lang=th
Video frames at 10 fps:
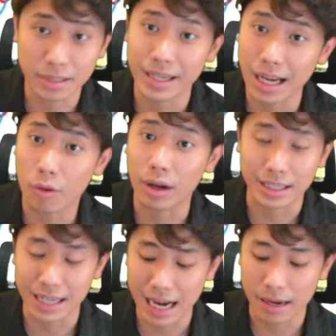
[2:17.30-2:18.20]
มันอาจจะไม่
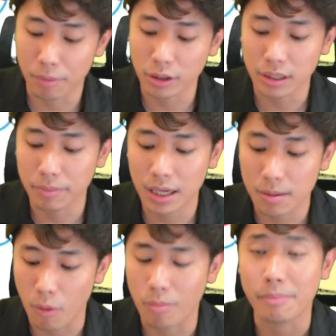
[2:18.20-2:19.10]
เท่ากันก็ได้ เพราะ
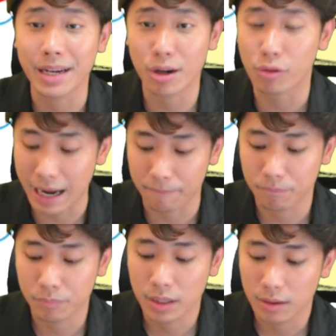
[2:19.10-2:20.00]
ฉันพี่เลยบอกมันไม่เท่า
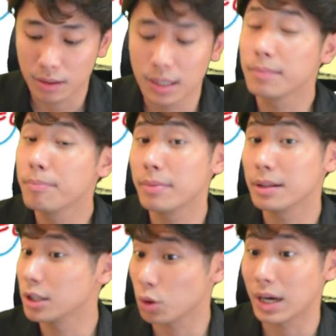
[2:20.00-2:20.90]
กับ หรื
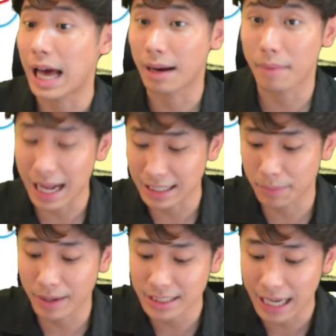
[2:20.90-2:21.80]
อหรือตัวหลัง
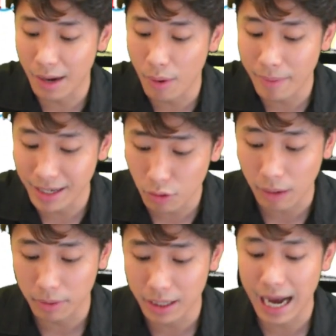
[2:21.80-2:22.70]
มันอาจจะไม่ใช้คำว่า
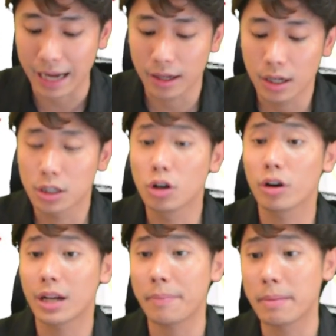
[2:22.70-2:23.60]
ไม่เท่ากับก็ได้
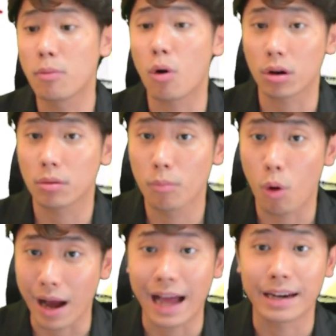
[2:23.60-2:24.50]
โดยถ้าเป็นบวก
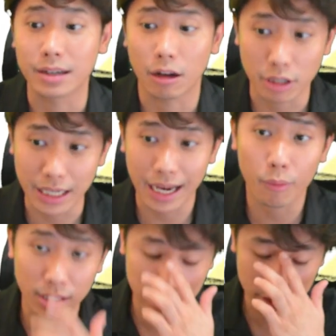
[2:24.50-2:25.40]
บวกกันเรา
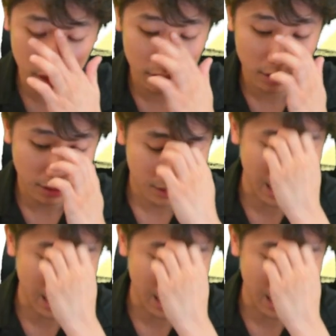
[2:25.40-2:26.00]
จะใช้คำว่าหรือ